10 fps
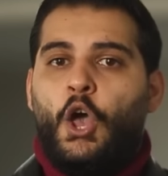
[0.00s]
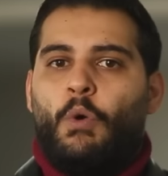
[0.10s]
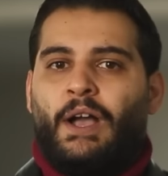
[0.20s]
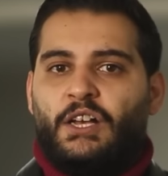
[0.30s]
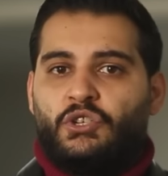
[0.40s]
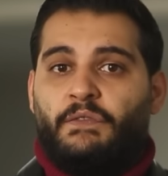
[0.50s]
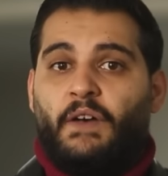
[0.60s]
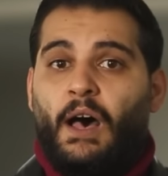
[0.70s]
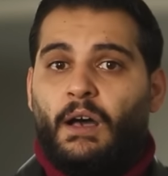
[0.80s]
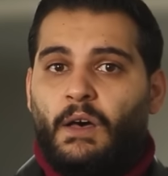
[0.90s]

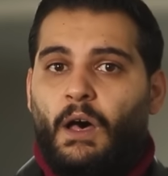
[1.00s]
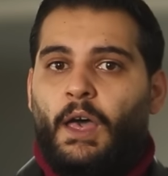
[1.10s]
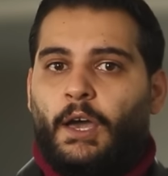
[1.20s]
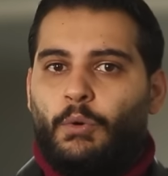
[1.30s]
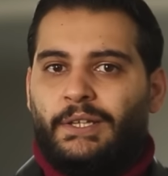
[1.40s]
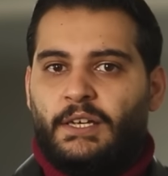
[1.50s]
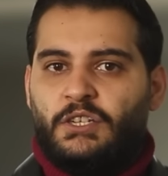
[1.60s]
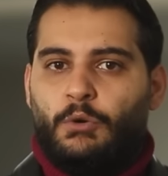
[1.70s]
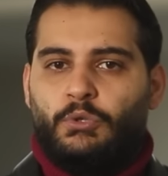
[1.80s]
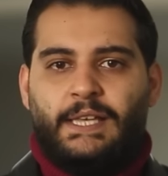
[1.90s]
وكشف حقائق
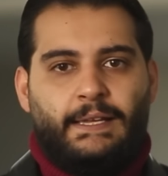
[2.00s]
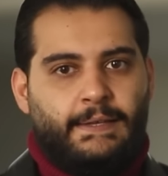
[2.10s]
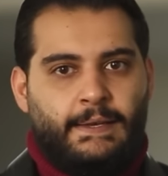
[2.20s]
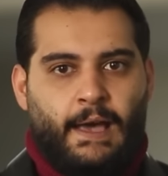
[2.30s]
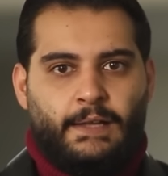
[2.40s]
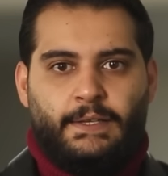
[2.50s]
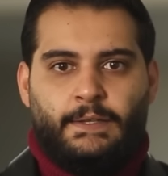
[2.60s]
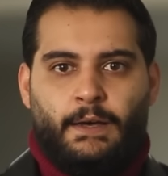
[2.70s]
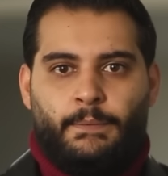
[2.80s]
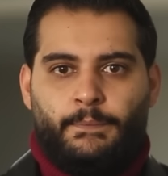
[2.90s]
وتجاوزات
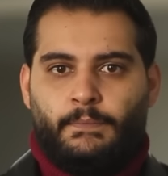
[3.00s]
عديدة